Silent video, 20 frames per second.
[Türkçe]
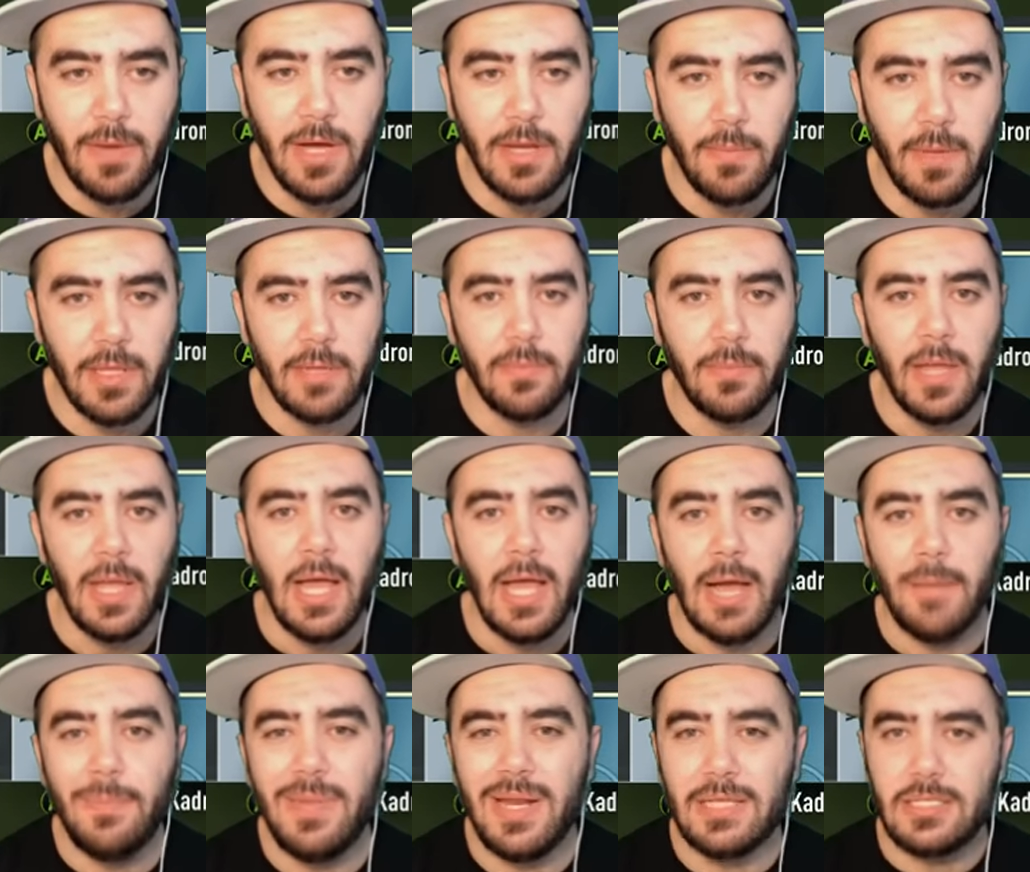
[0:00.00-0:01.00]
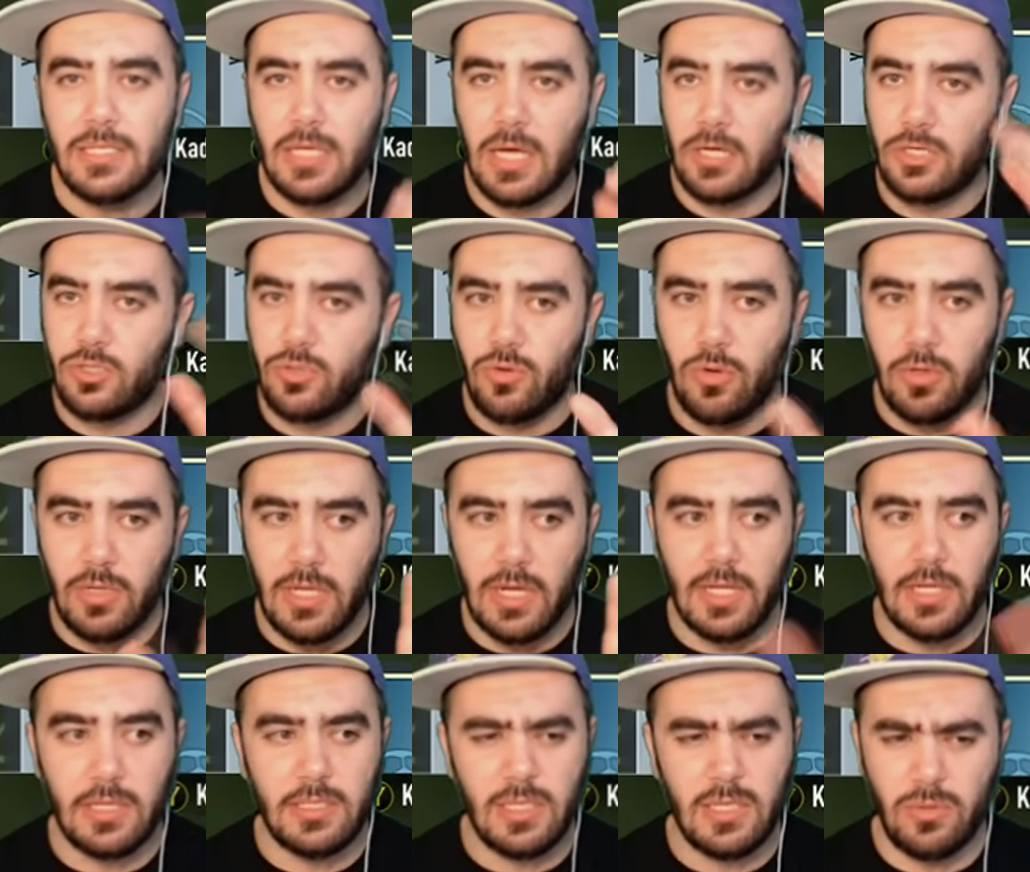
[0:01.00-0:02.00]
bakmadım. Biraz karışık oldu
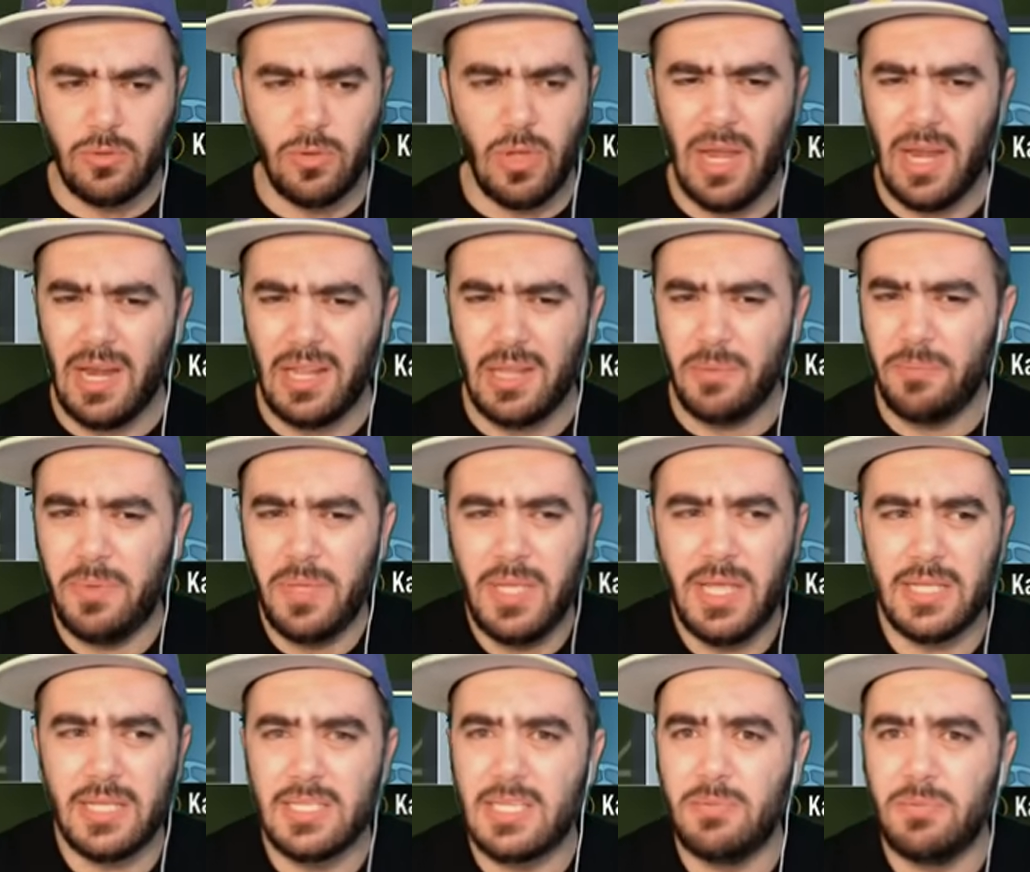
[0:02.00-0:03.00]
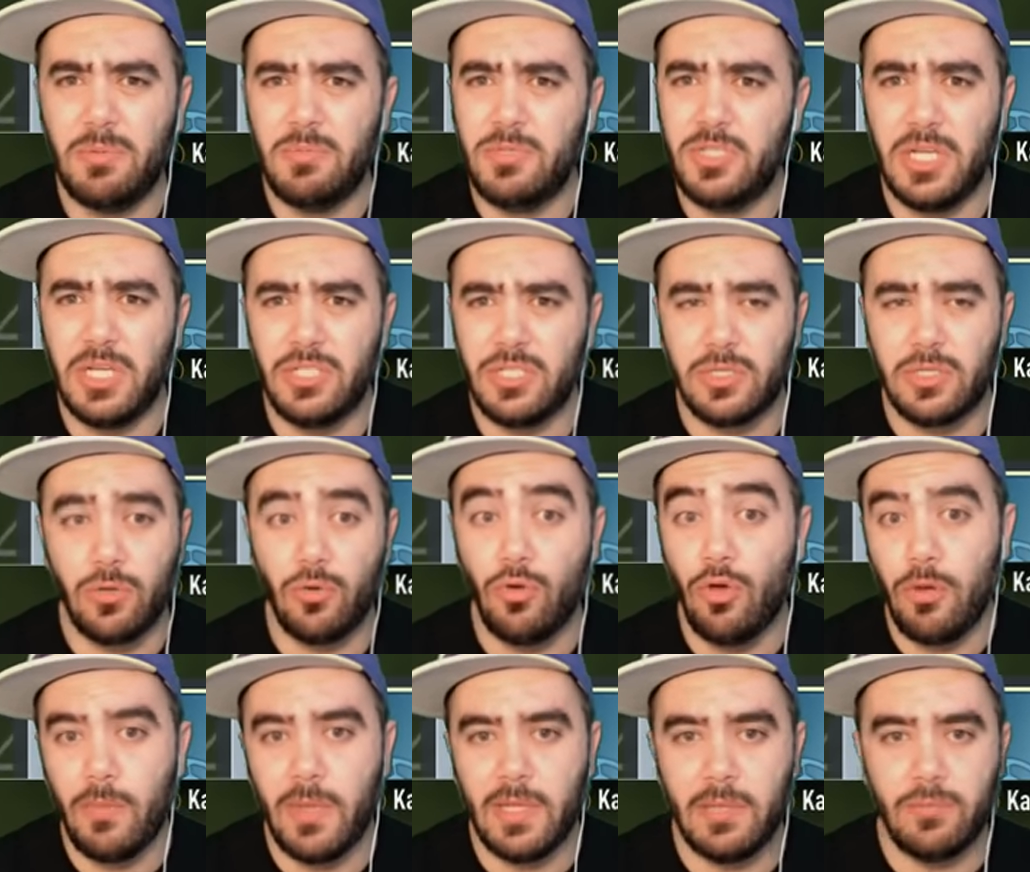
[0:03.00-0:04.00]
arkadaşlar. Herhalde bir yazı gibi bir şey çıktı.
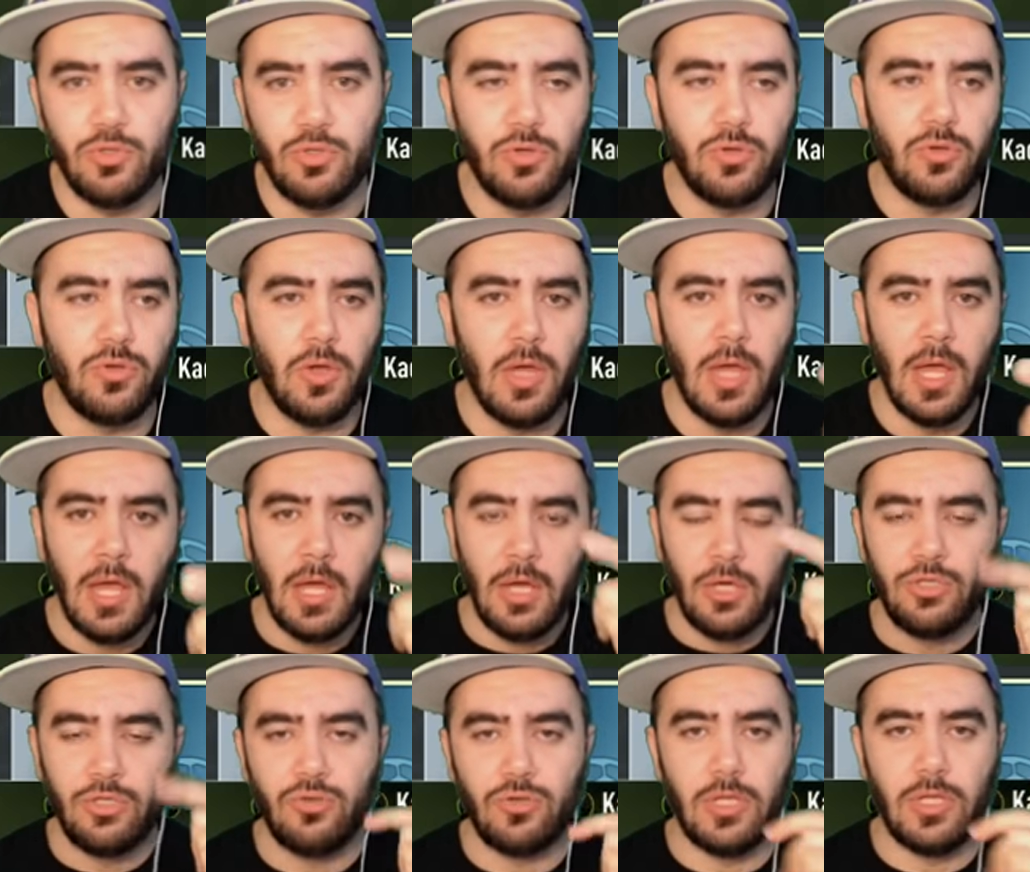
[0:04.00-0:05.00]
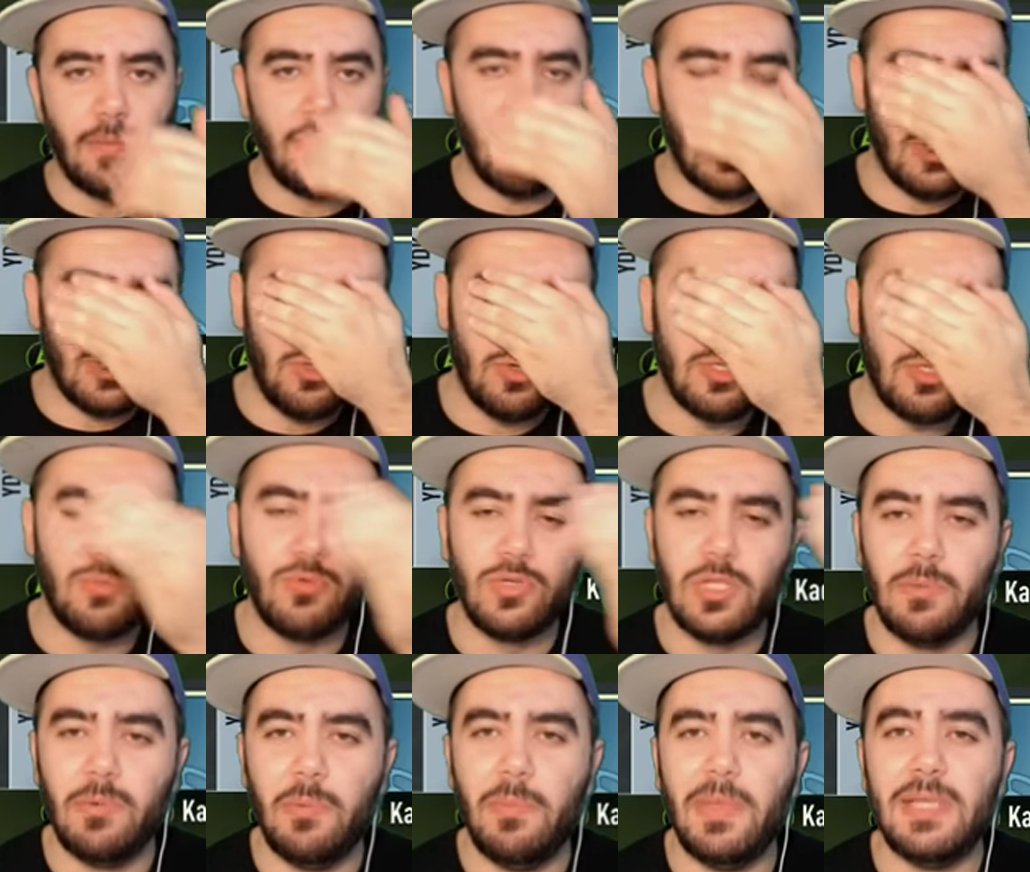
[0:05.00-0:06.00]
Görmedim çünkü. Şuradan başlıyoruz.
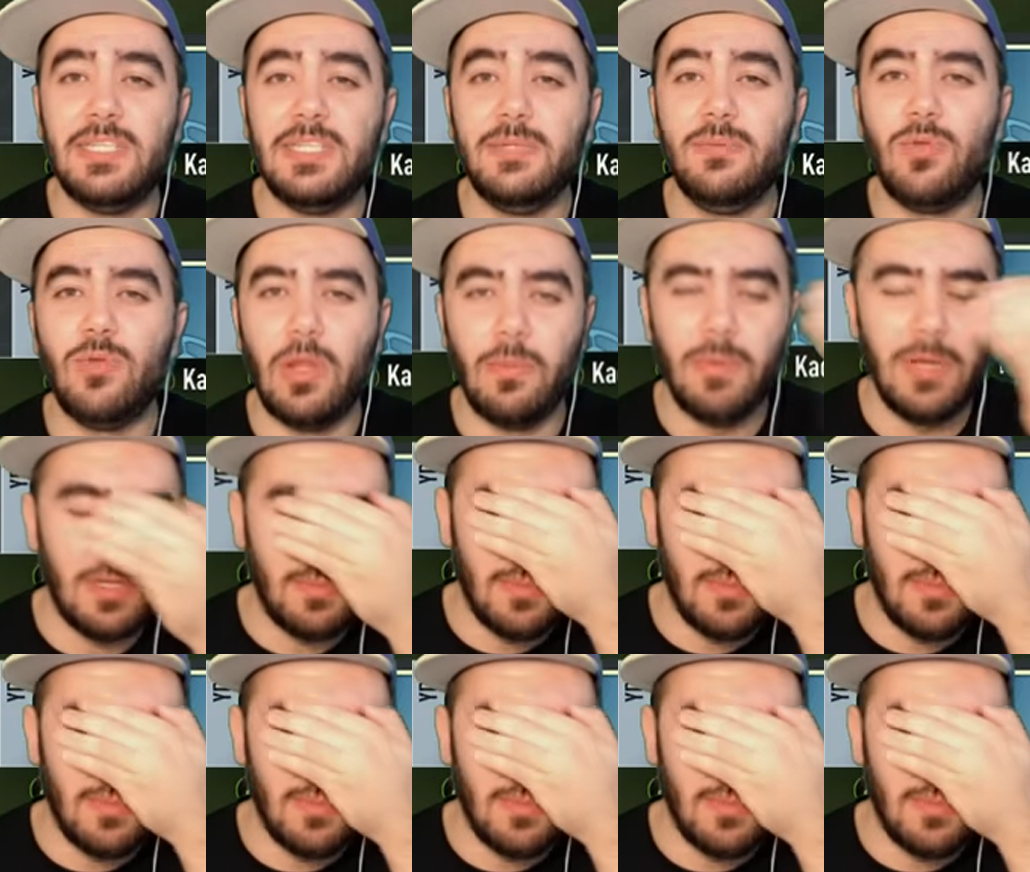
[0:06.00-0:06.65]
Burada bir Messi bulabilir